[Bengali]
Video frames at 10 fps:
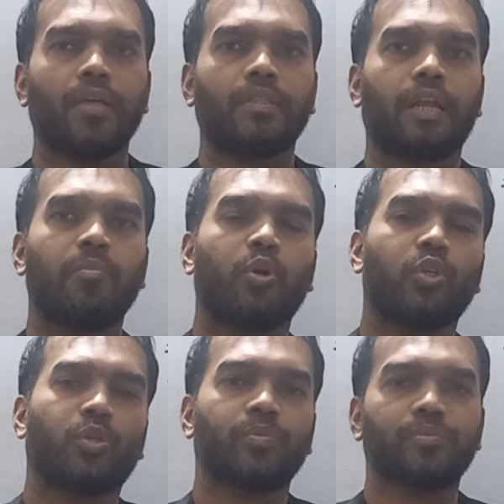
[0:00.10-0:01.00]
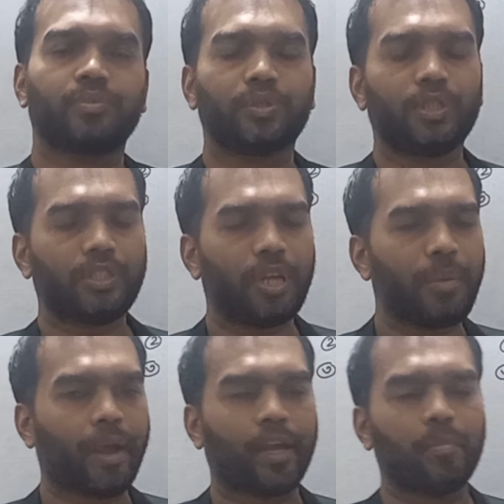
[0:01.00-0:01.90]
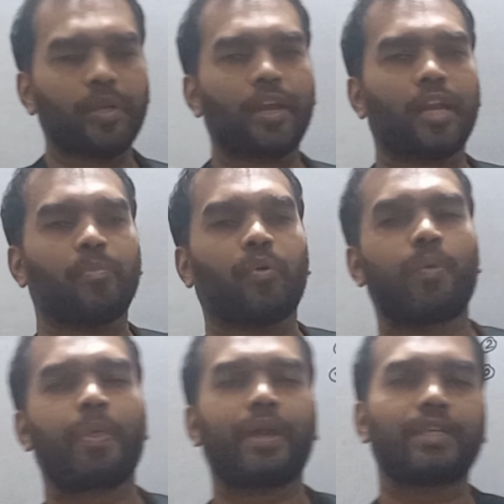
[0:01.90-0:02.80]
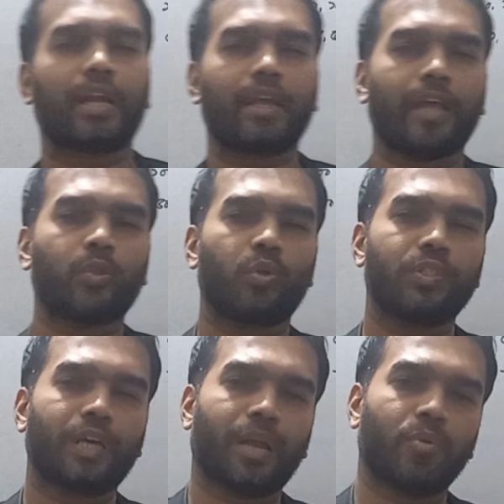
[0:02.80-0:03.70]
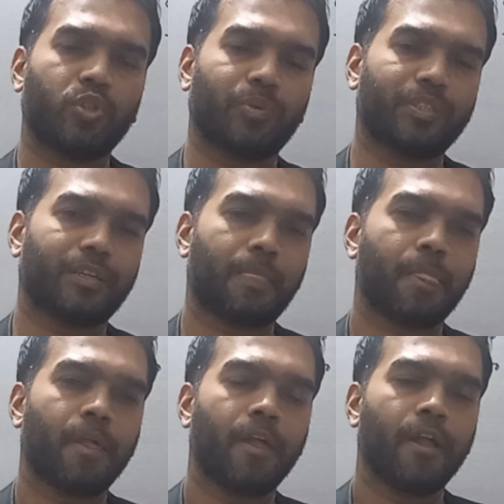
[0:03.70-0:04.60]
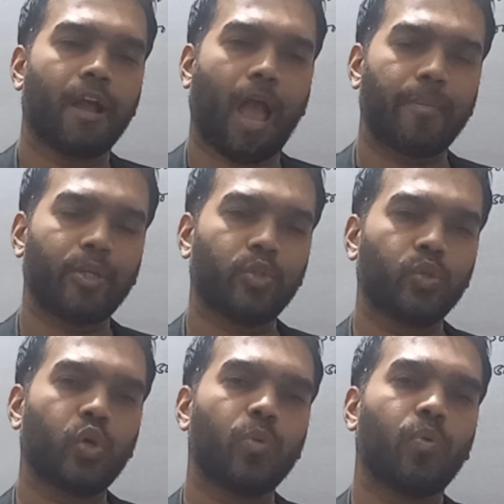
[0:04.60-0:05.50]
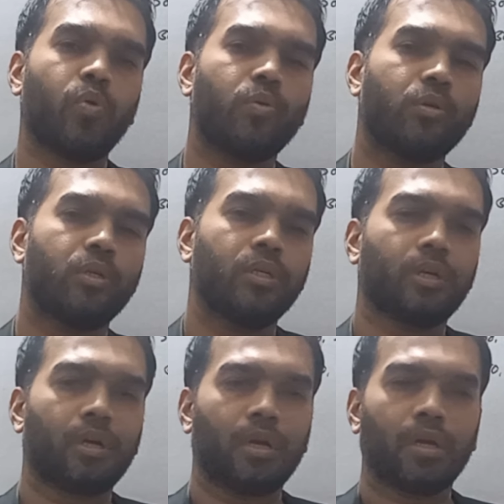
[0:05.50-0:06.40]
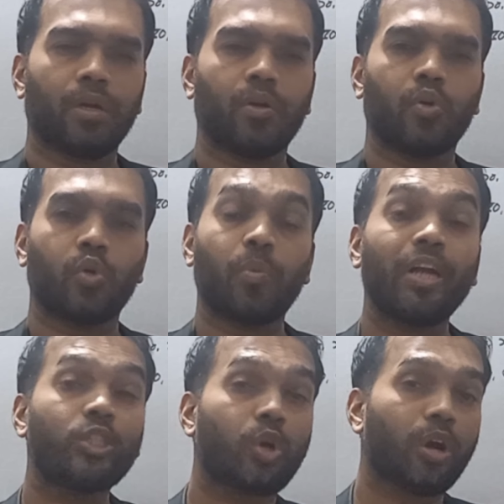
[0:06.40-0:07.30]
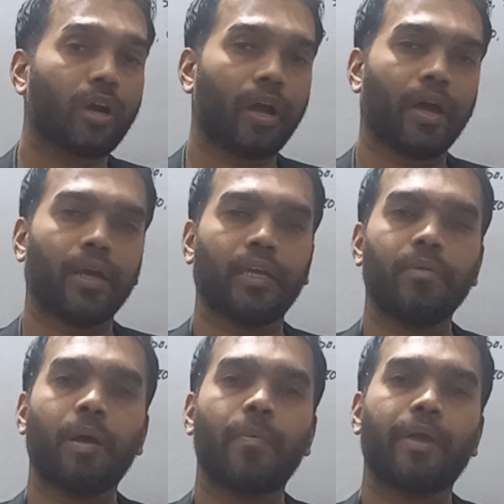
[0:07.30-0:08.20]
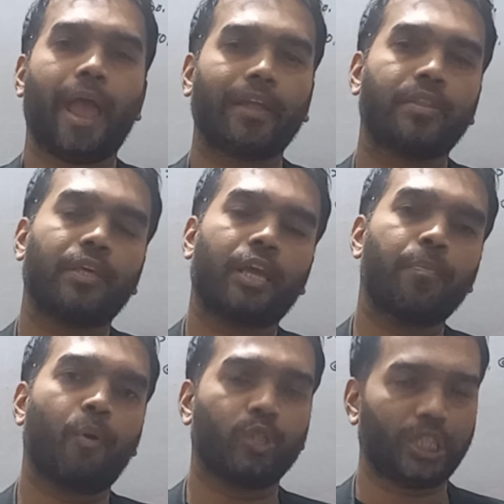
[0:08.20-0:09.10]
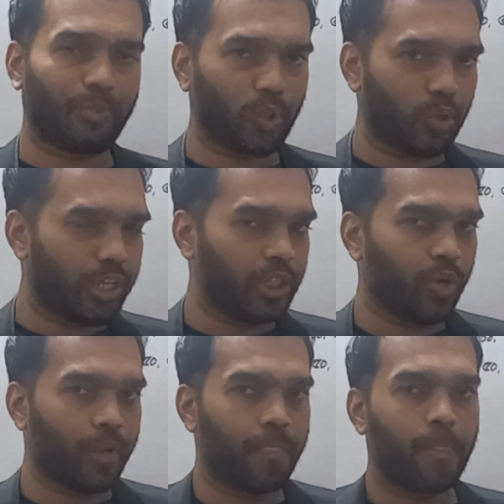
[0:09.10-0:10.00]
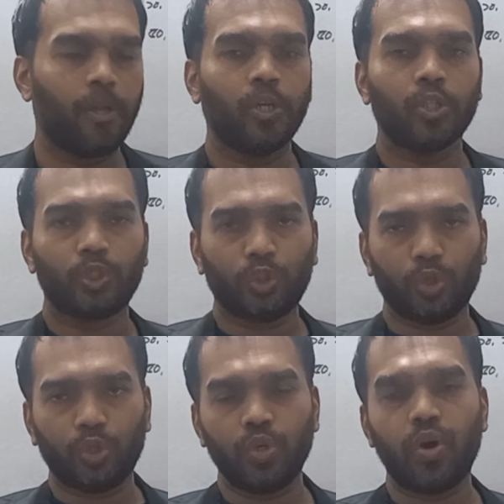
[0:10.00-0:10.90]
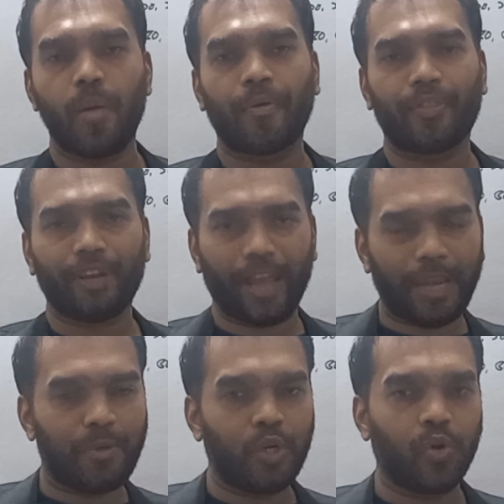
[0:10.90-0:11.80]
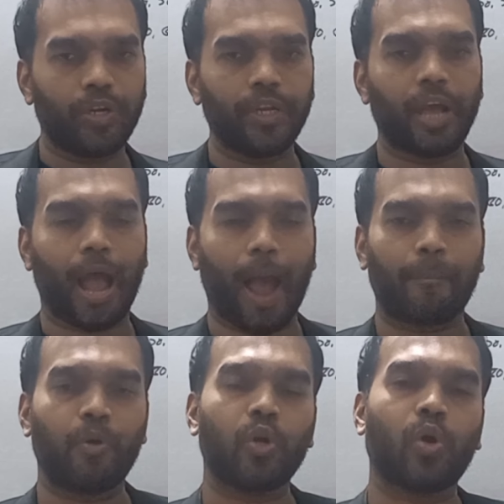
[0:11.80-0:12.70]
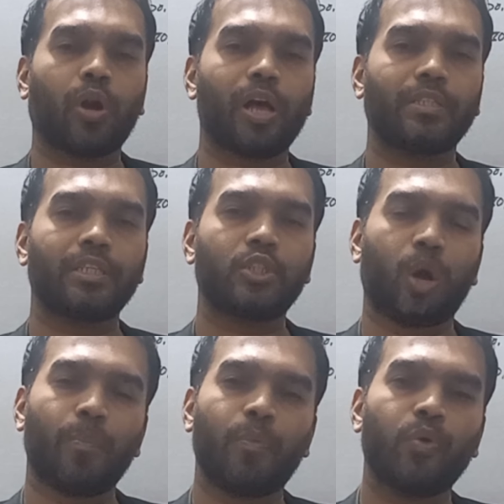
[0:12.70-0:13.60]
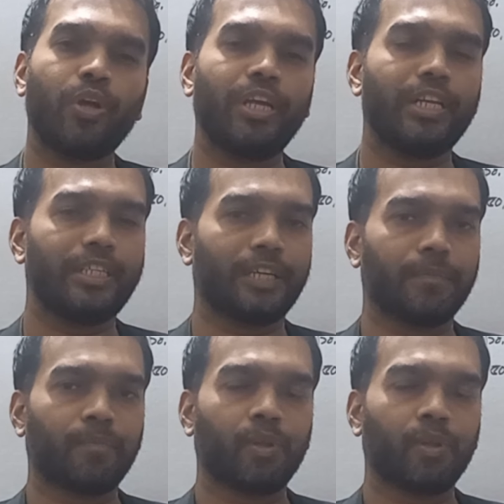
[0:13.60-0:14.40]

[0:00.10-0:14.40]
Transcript: আসসালামু আলাইকুম সিস্টেম একাডেমিক কেয়ারের পক্ষ থেকে জানায় আন্তরিক সালাম ও শুভেচ্ছা আমি শুরু করব রোমান সংখ্যা কিভাবে এক থেকে পঞ্চাশ পর্যন্ত লিখতে হয় যদিও আমাদের এই ভিডিওটি আপলোড করা আছে সম্পূর্ণ ইংলিশে